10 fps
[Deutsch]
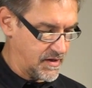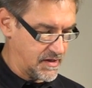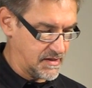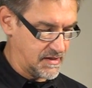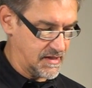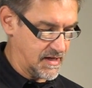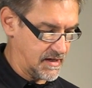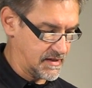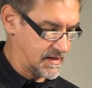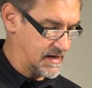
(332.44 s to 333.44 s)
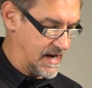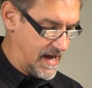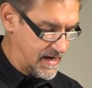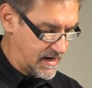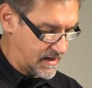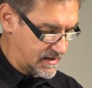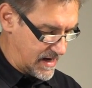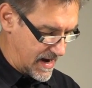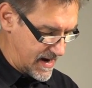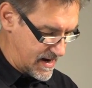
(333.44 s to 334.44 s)
Das ist hier das kleinere
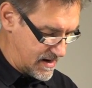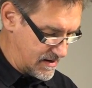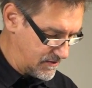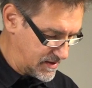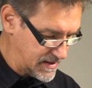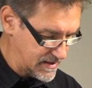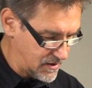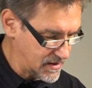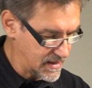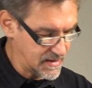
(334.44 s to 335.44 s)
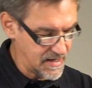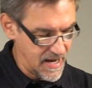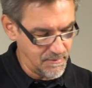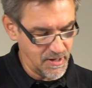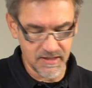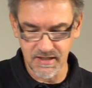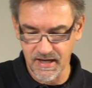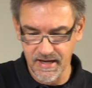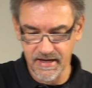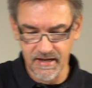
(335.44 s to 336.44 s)
Teil, was ich euch jetzt einmal
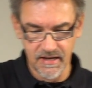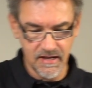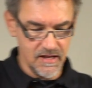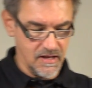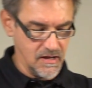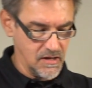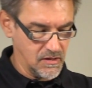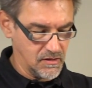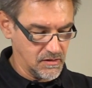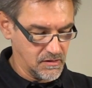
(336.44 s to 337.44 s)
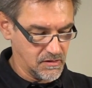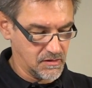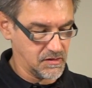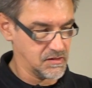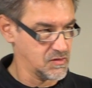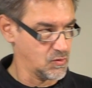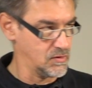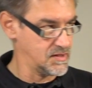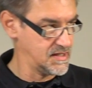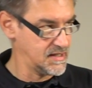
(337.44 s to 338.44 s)
zeige.
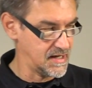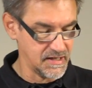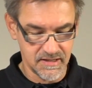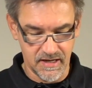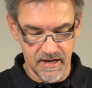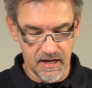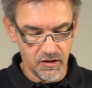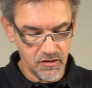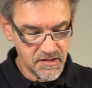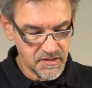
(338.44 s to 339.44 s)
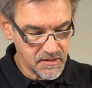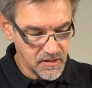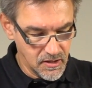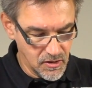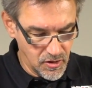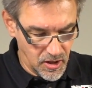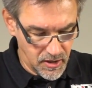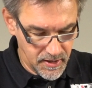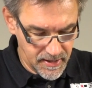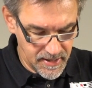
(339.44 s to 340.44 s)
So sieht das dann aus. Ja,
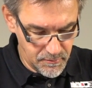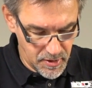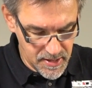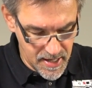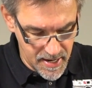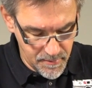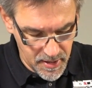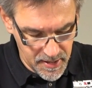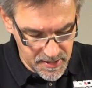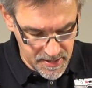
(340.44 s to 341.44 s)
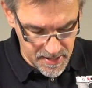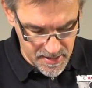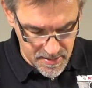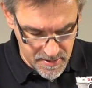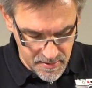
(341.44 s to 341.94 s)
und dann geht man hier einmal in die